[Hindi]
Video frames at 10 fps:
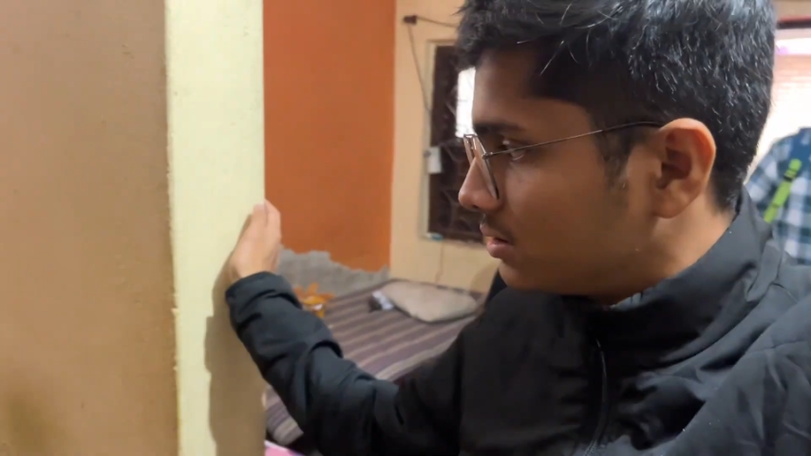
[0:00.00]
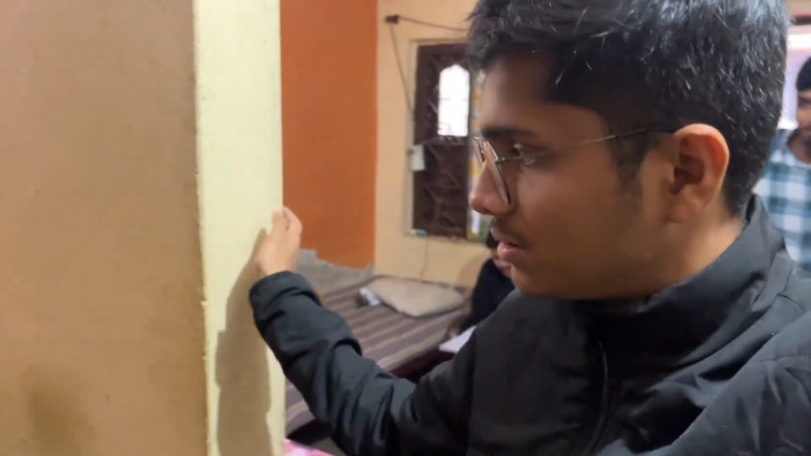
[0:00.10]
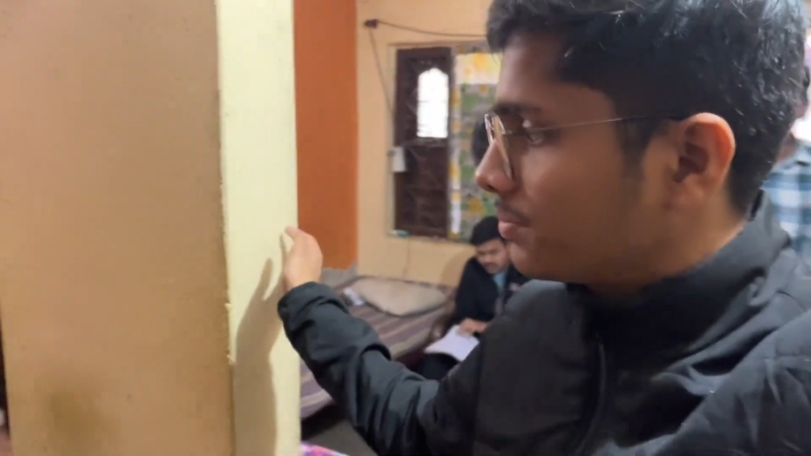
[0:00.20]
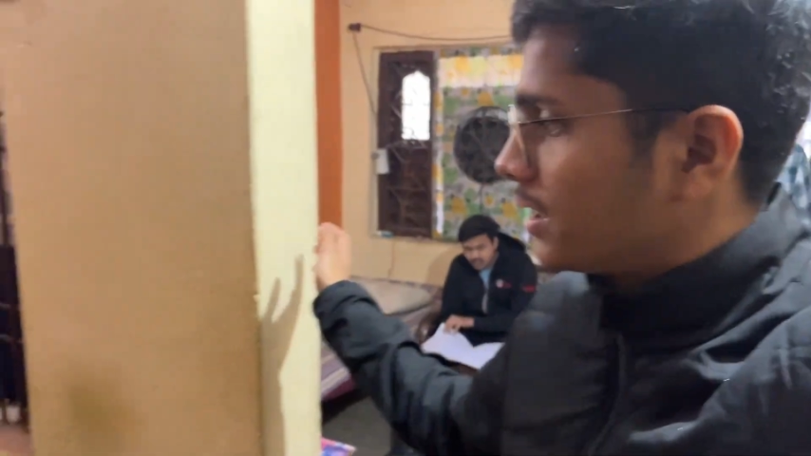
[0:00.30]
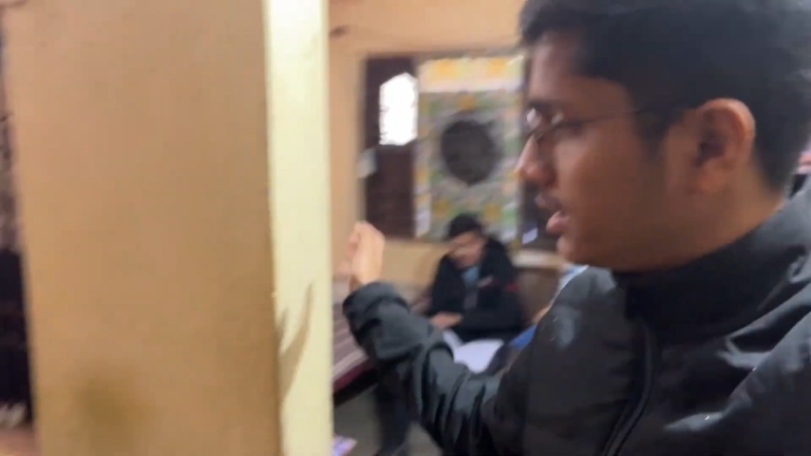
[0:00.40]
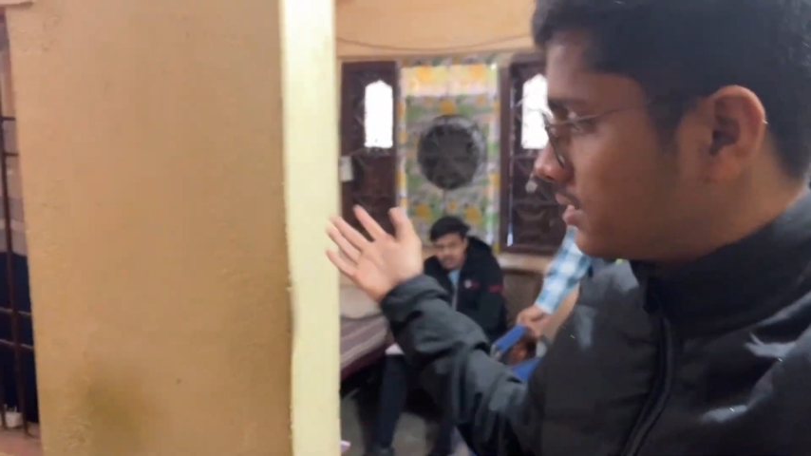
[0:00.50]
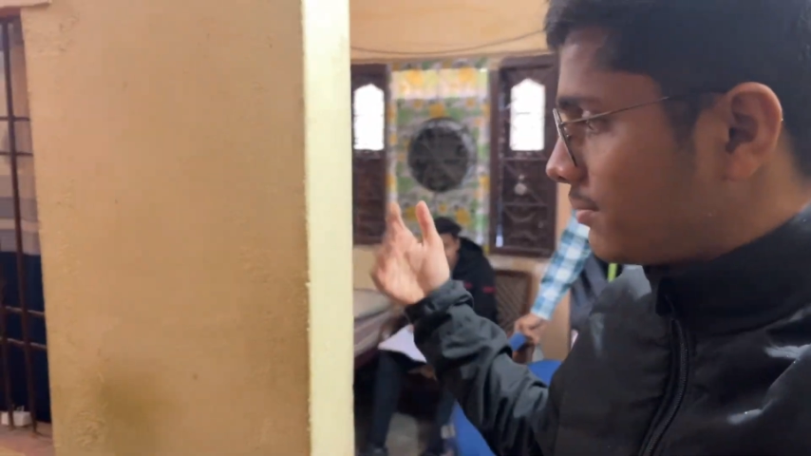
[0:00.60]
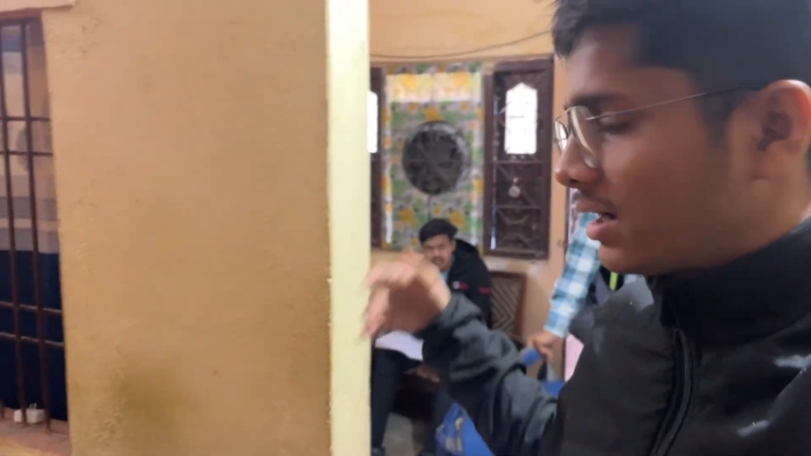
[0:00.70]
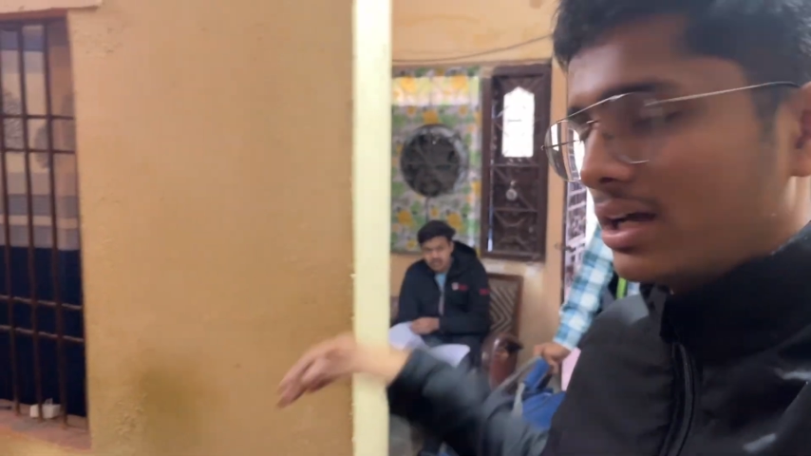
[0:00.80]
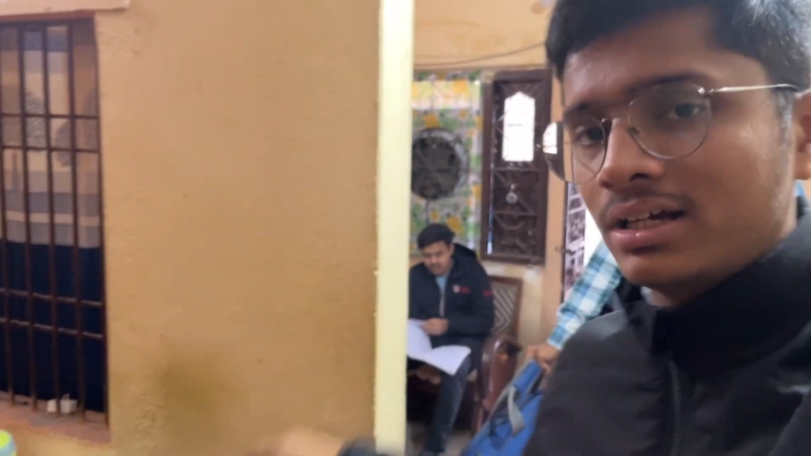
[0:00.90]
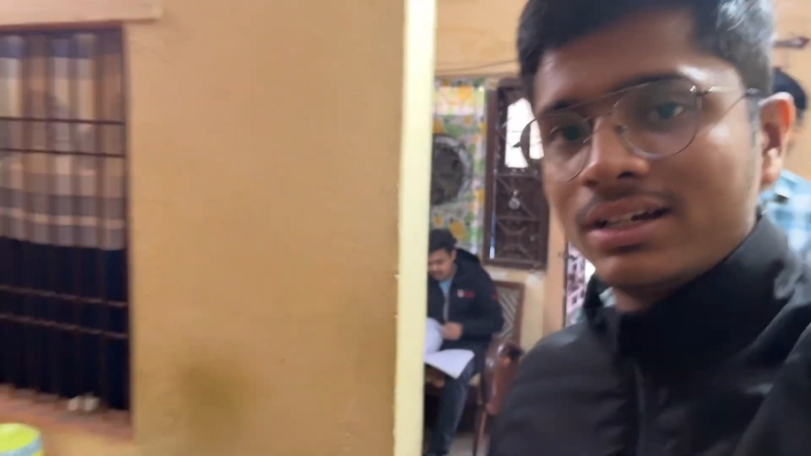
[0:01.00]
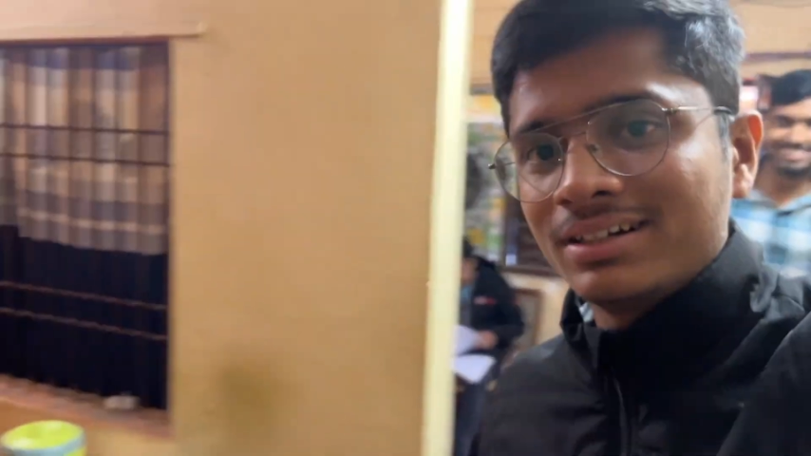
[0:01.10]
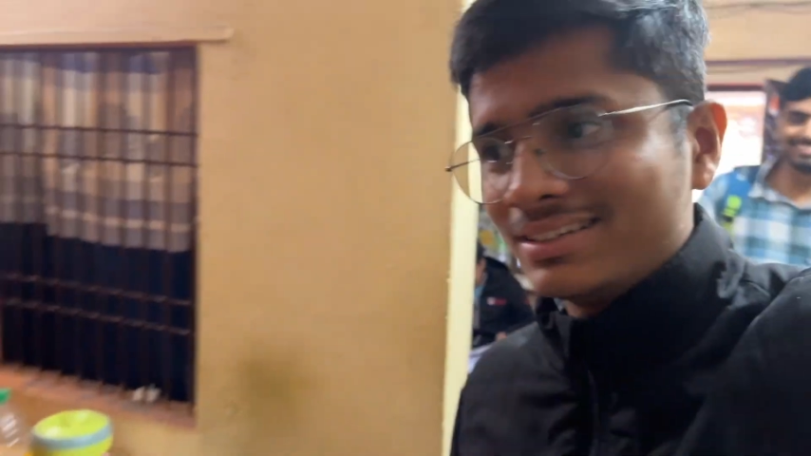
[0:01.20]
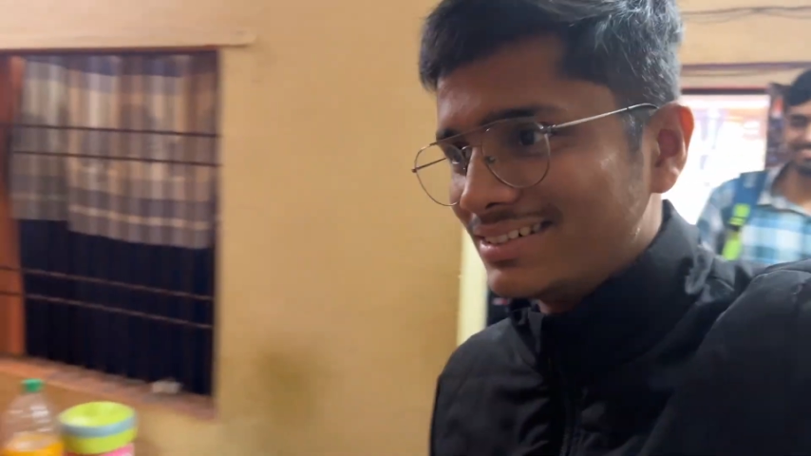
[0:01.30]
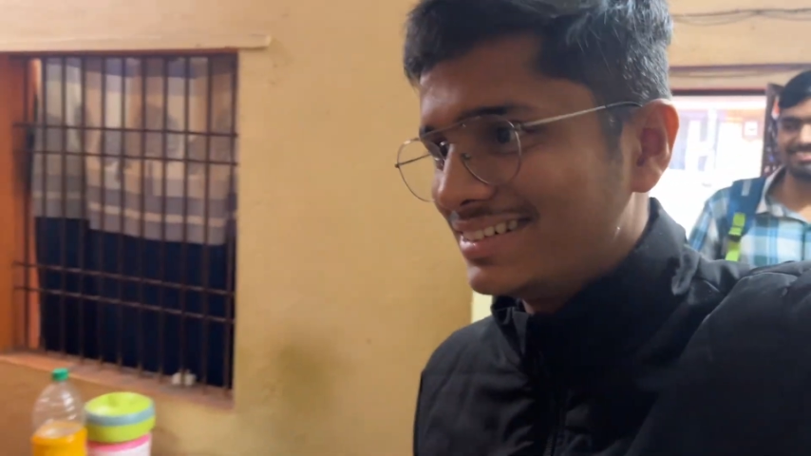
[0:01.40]
तब सामान आ
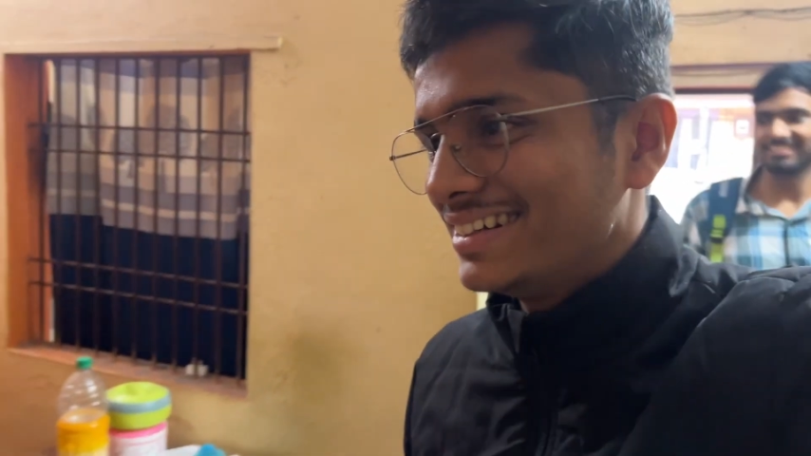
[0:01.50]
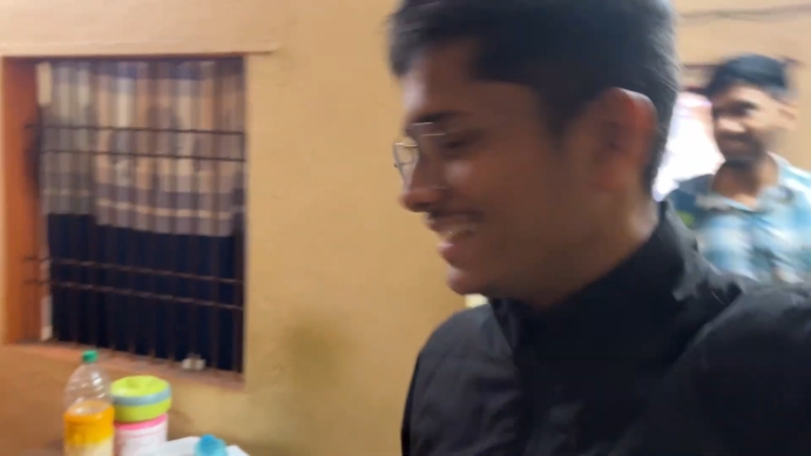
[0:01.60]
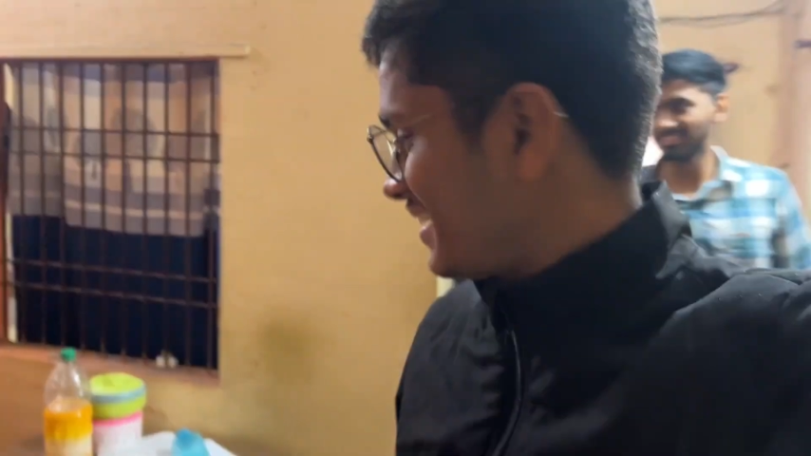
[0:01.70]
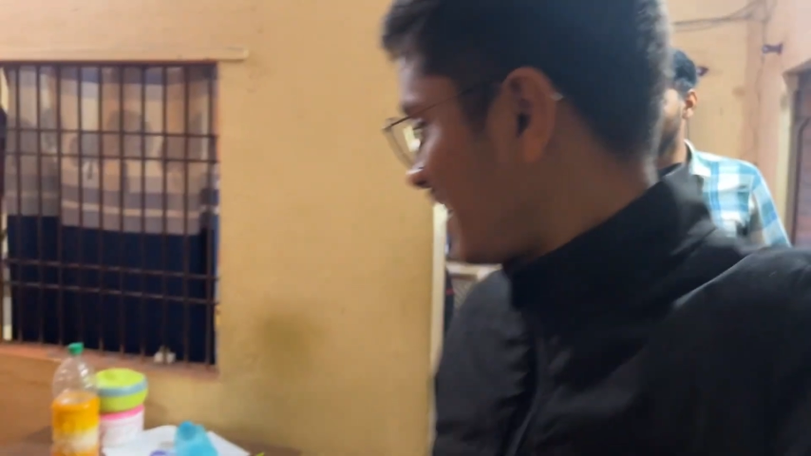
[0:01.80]
जाएगा अरे